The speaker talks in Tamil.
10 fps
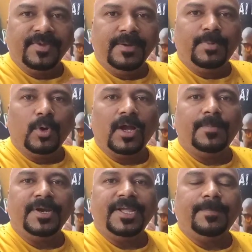வீண்
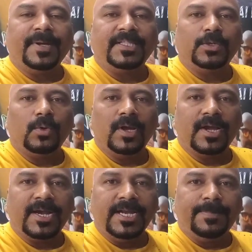போகாமல் நீங்கள் பார்த்துக்கோங்க
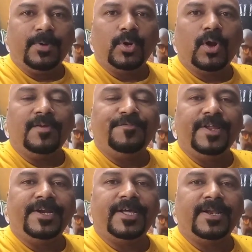கண்டிப்பாக ஒரு
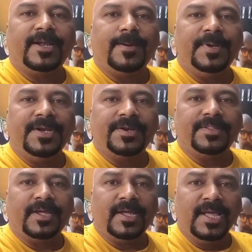கான்ஃபிடென்ட்டாக இருங்க
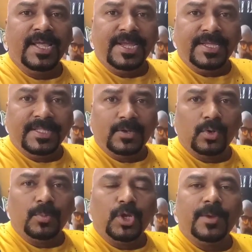அப்படின்றது தான் இதுக்கு
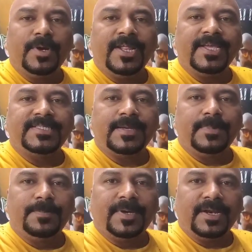ஒரு முக்கியமான எக்ஸாம்பிள்